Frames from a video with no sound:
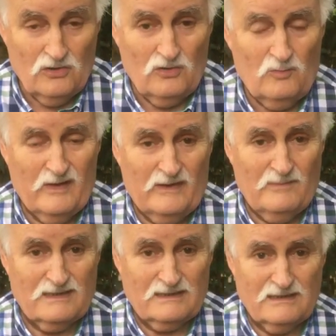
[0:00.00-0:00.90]
como
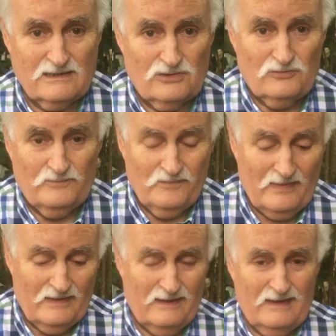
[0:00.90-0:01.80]
además de eso
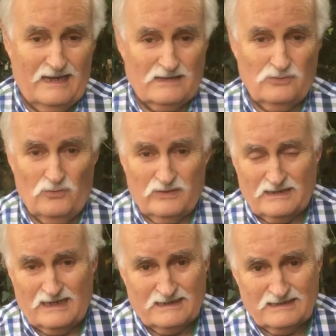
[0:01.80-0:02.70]
las
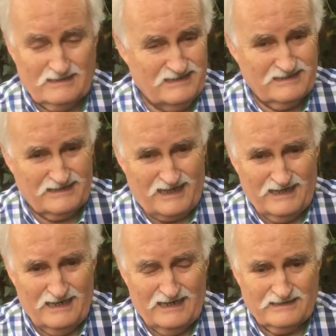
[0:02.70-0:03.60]
luces las
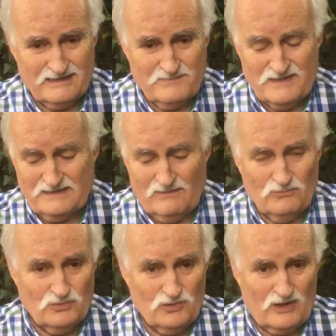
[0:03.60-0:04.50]
distraen y las
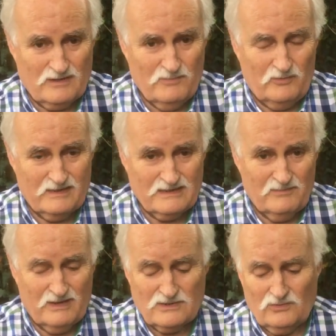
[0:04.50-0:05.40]
despistan mucho a las pobres
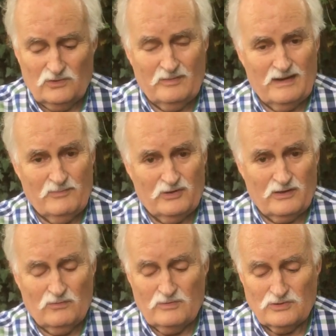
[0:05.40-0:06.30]
hembras cuando van a
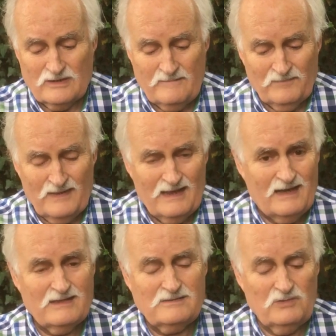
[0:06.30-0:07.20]
poner huevos,
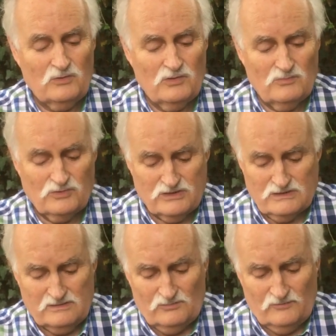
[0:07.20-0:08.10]
ha disminuido
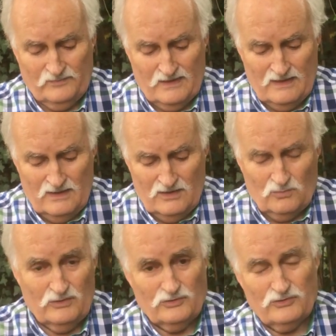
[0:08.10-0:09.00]
muchísimo.
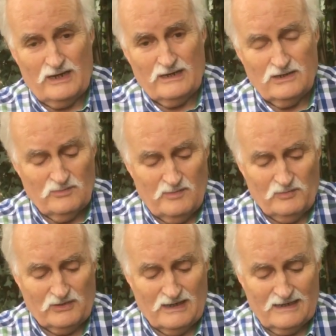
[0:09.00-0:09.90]
Cuando yo era niño me
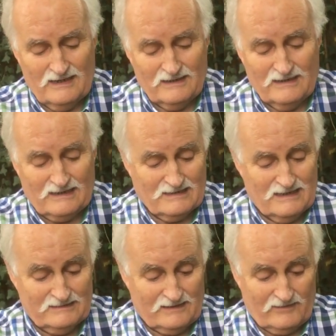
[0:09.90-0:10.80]
ponía en el jardín de casa
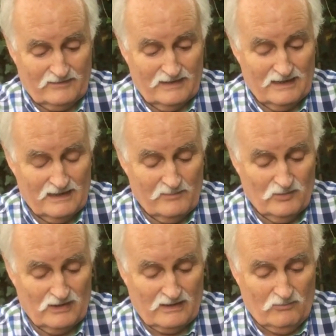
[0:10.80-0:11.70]
al atardecer, en la
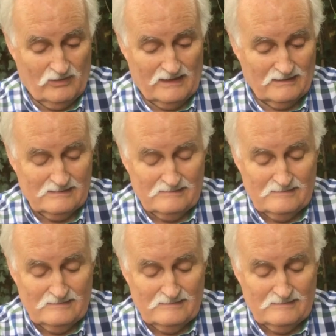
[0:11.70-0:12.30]
época que vuelan,